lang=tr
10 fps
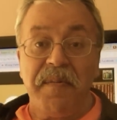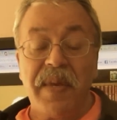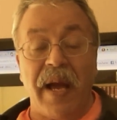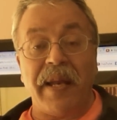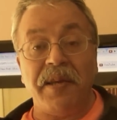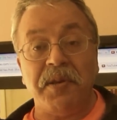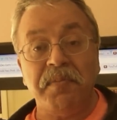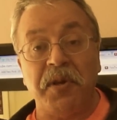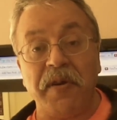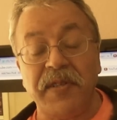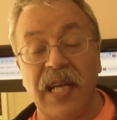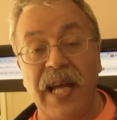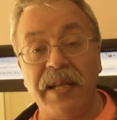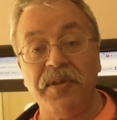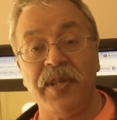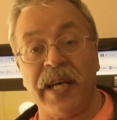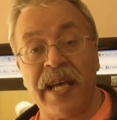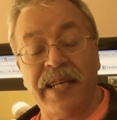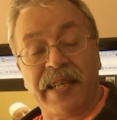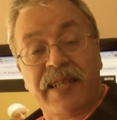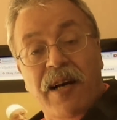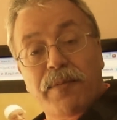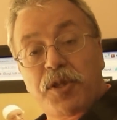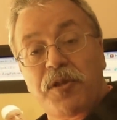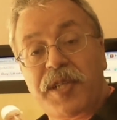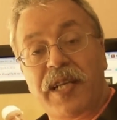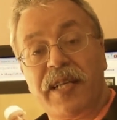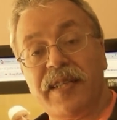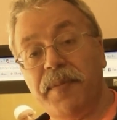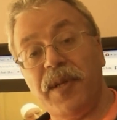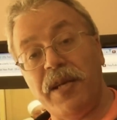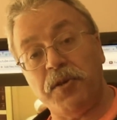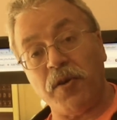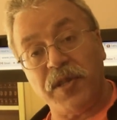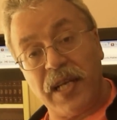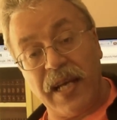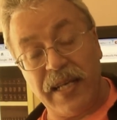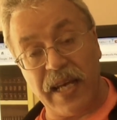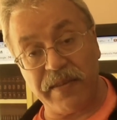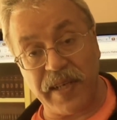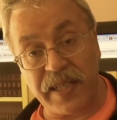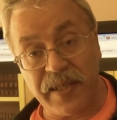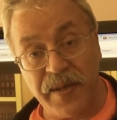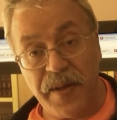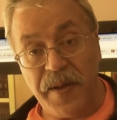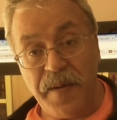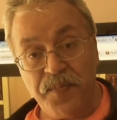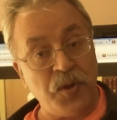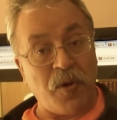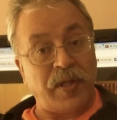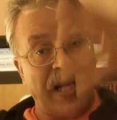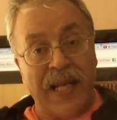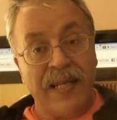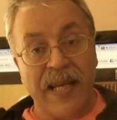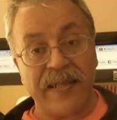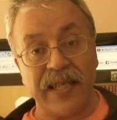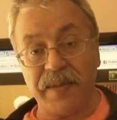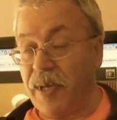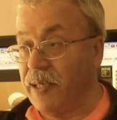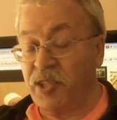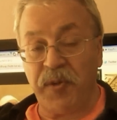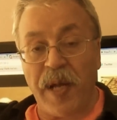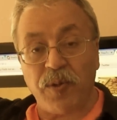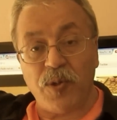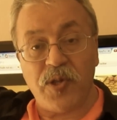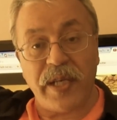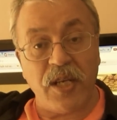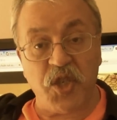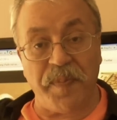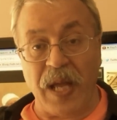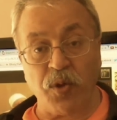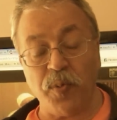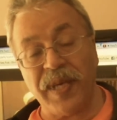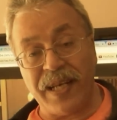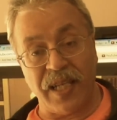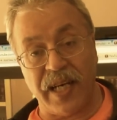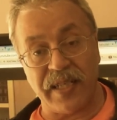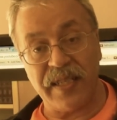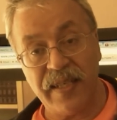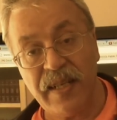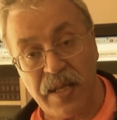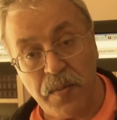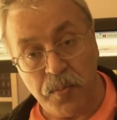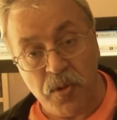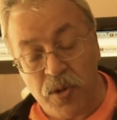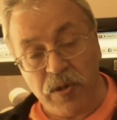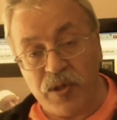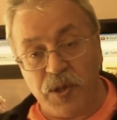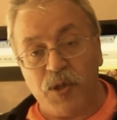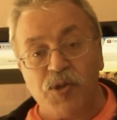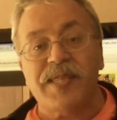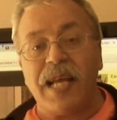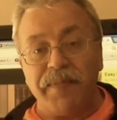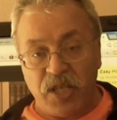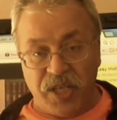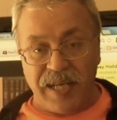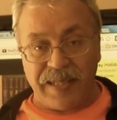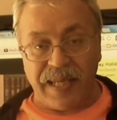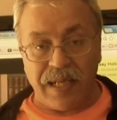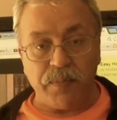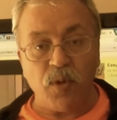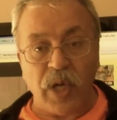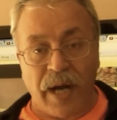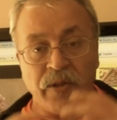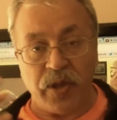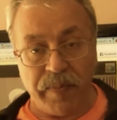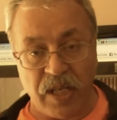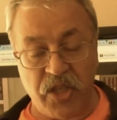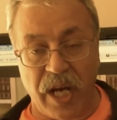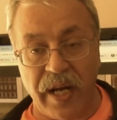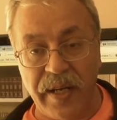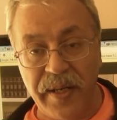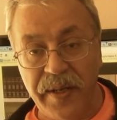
yani gökdelen, dünyanın en geri kalmış ülkelerinde bile gökdelenler var. Gökdelenler dikmek, çimento üzerine çimento binalar. Bu yükselme şeyi değil, bu kandırmaca.